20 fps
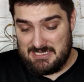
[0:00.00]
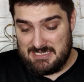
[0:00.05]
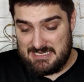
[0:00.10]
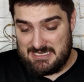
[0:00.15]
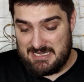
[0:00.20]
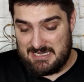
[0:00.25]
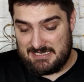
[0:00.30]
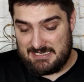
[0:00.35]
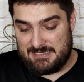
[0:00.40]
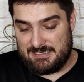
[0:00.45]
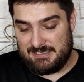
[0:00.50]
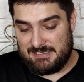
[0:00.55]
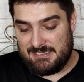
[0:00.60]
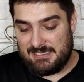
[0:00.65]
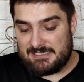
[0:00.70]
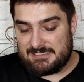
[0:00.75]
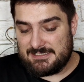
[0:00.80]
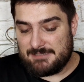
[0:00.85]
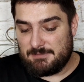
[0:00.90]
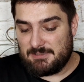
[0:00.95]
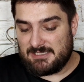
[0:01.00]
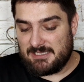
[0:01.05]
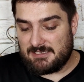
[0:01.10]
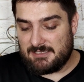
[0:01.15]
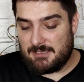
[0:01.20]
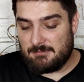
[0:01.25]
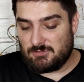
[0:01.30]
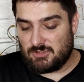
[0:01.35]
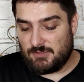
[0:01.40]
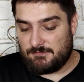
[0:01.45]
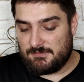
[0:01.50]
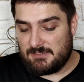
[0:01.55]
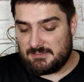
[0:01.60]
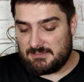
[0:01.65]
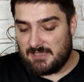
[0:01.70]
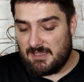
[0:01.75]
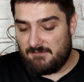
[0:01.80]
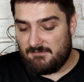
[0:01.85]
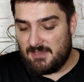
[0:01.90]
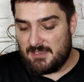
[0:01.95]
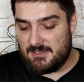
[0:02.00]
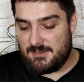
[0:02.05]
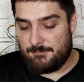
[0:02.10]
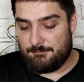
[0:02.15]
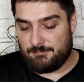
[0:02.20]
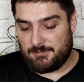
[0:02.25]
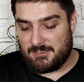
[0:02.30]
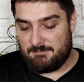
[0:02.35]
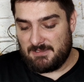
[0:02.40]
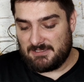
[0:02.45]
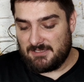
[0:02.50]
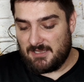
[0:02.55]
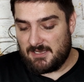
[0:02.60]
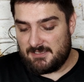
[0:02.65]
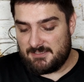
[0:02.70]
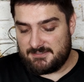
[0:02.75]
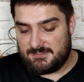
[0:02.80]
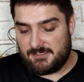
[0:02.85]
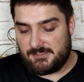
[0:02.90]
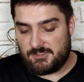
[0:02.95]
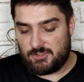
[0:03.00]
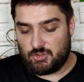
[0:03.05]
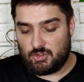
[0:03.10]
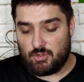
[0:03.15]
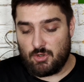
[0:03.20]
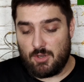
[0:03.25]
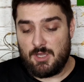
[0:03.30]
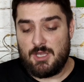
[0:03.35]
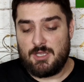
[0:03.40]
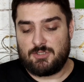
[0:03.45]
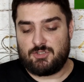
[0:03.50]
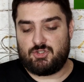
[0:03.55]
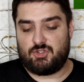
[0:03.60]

Эх, если бы таким же вдохновением пропитались еще